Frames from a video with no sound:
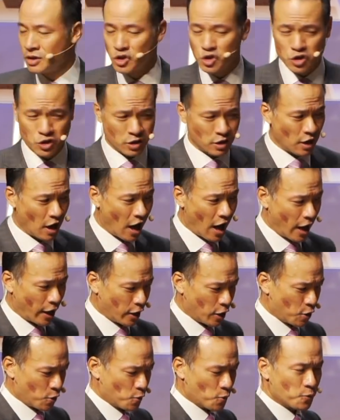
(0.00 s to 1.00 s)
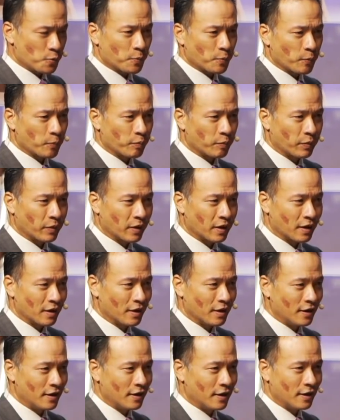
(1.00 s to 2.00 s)
这个骸骨
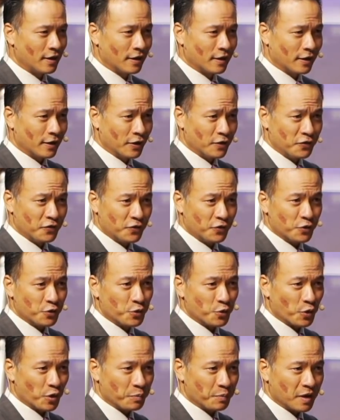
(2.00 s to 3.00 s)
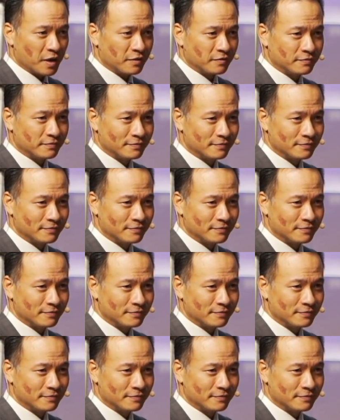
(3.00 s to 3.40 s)
可以复活吗？”